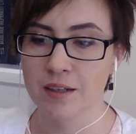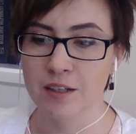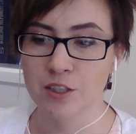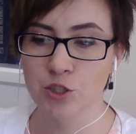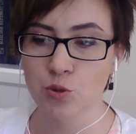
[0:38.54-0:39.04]

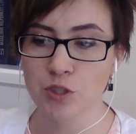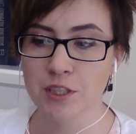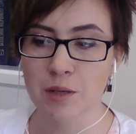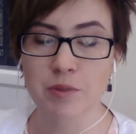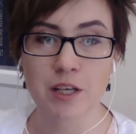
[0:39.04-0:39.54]
А, что
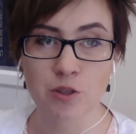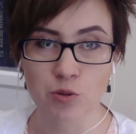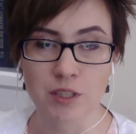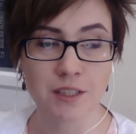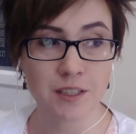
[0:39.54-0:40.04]
это нам
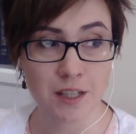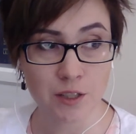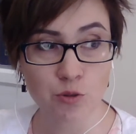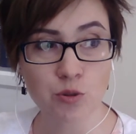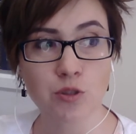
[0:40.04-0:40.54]
дает? Это
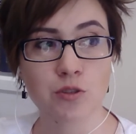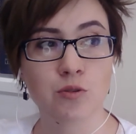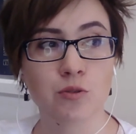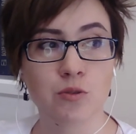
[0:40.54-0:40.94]
дает